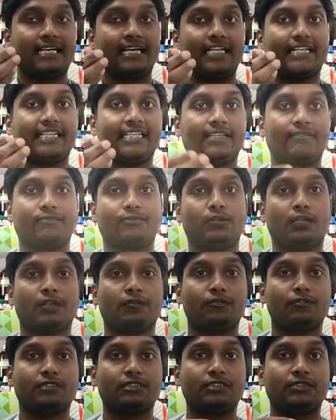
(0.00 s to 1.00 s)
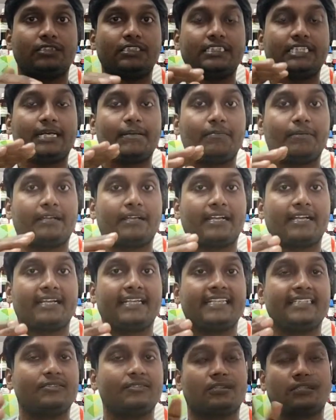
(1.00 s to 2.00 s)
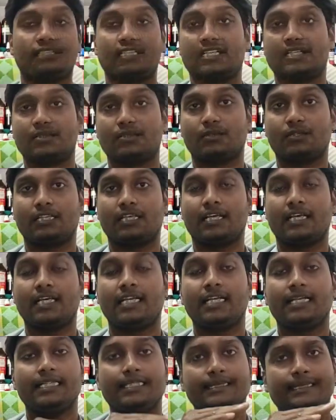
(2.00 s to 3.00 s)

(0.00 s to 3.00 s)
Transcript: दाने या फोड़ा फुंसी होती है जहां पर रेडनेस और दर्द होता है